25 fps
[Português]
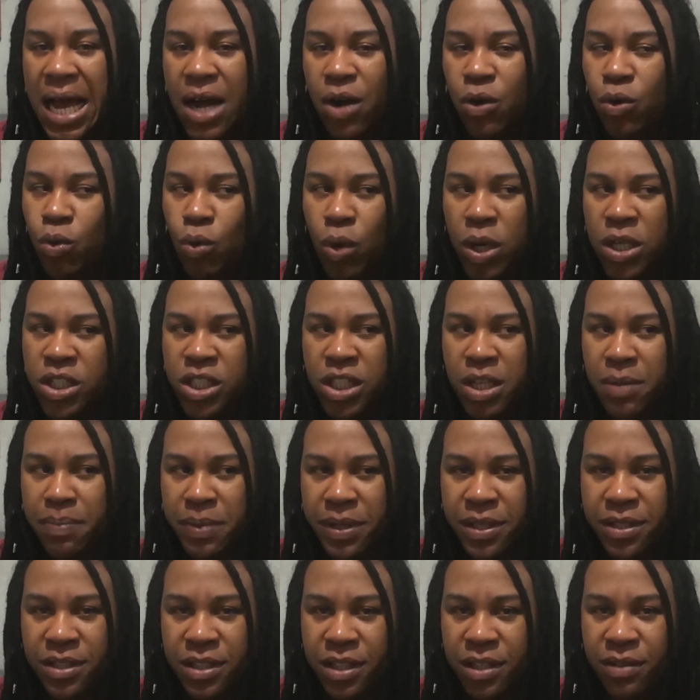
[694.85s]
O
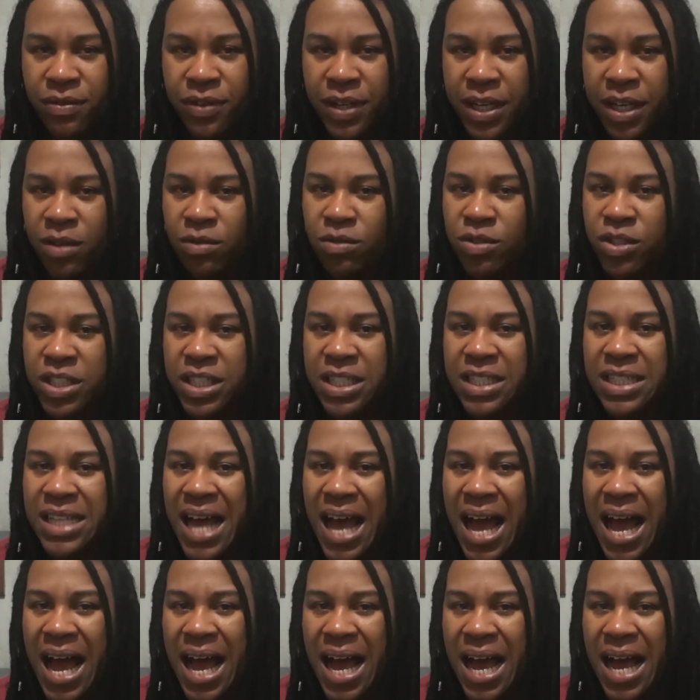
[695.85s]
antidepressivo, ele não te
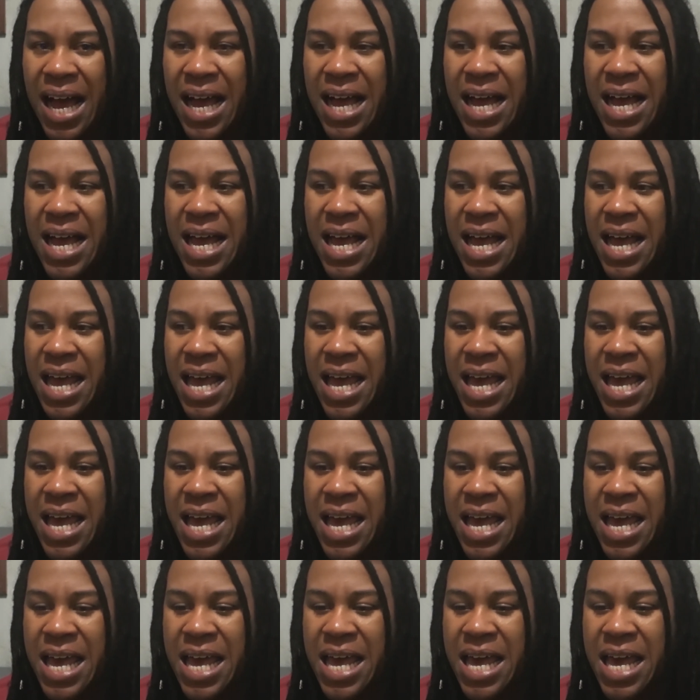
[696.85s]
dá.
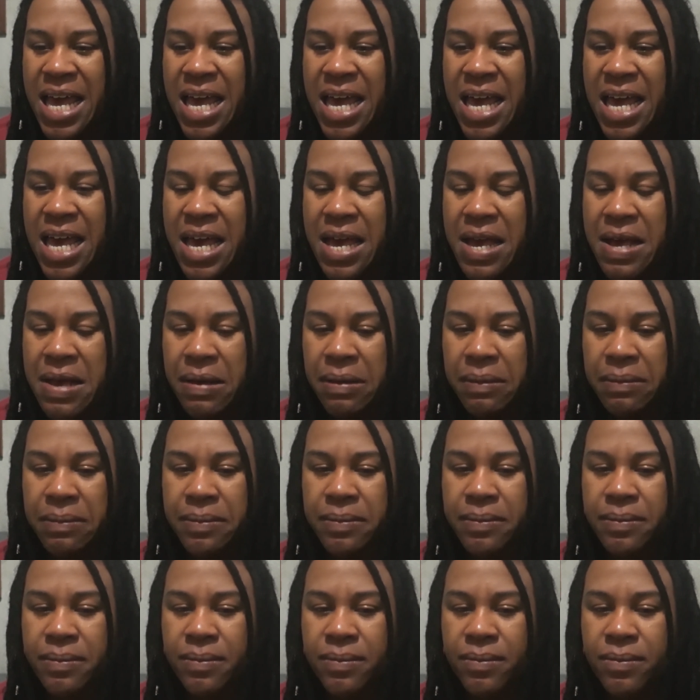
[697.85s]
É.
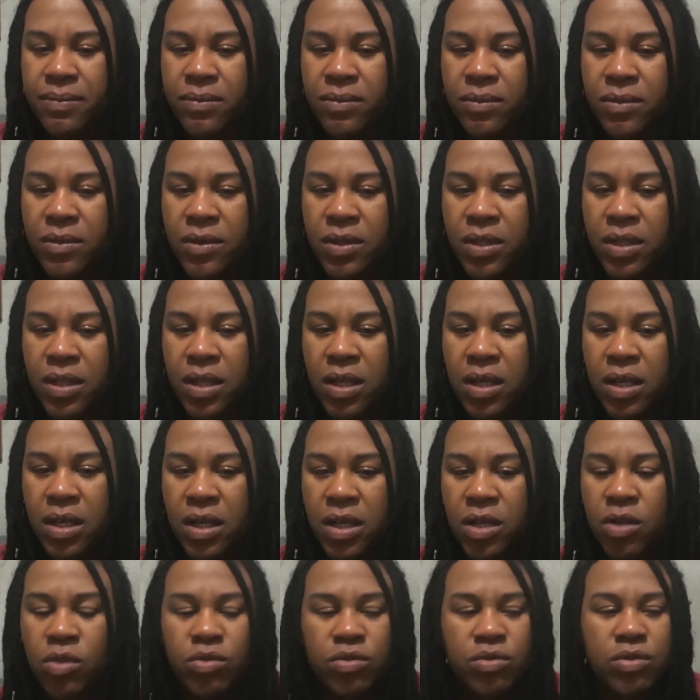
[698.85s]

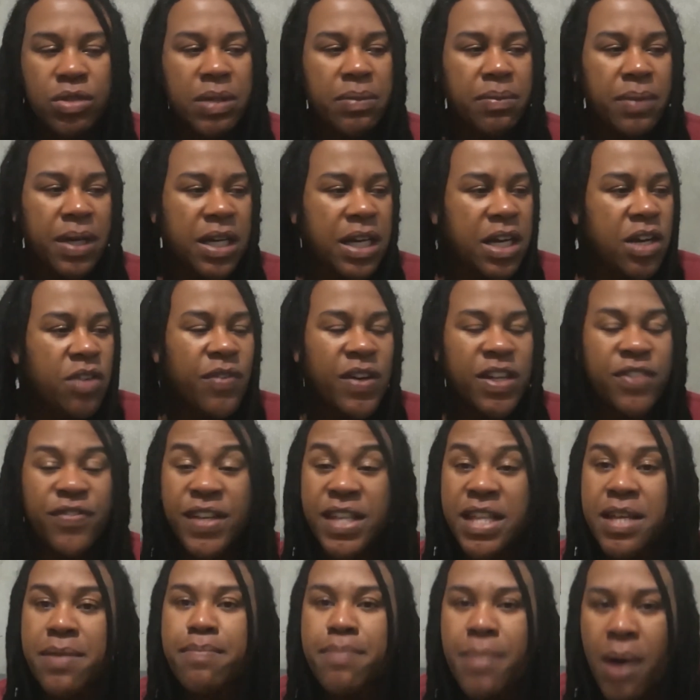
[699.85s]
Não, tem uma, não vai te
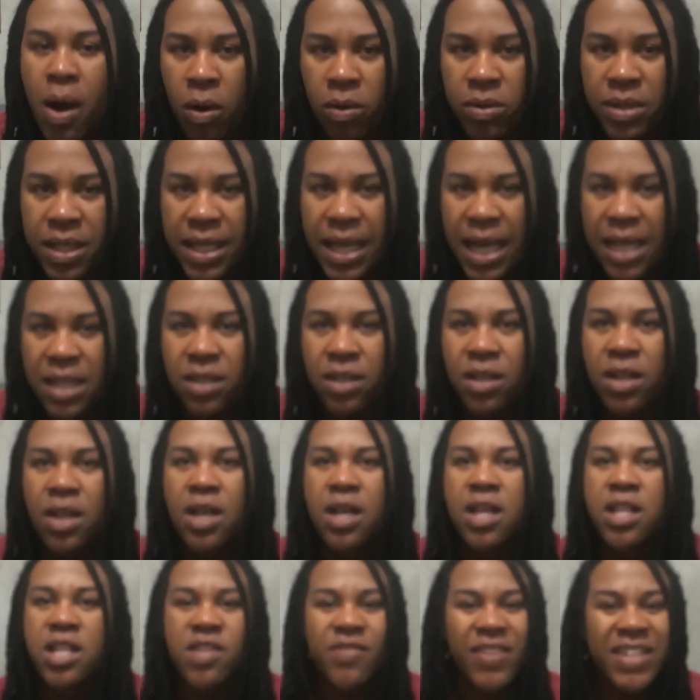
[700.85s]
fazer mal, tá ligado?
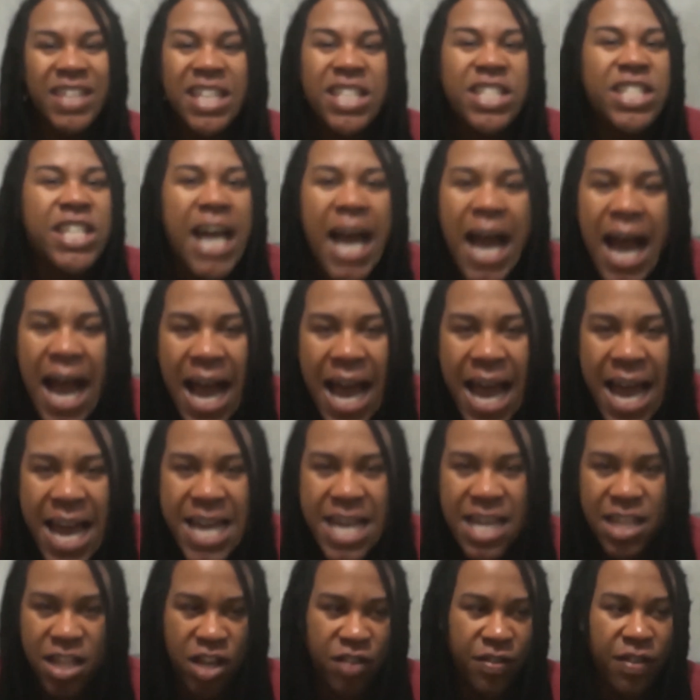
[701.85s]
Você não vai ter
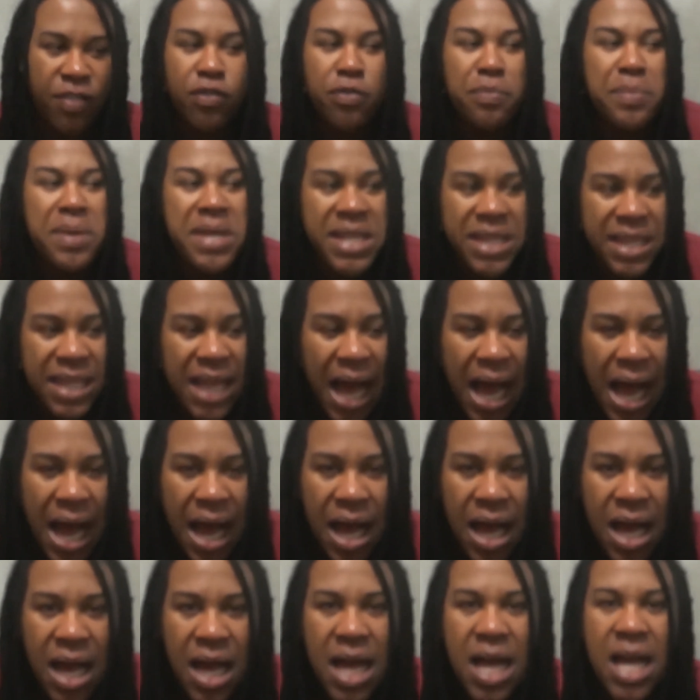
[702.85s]
diarreia, você não vai vomitar.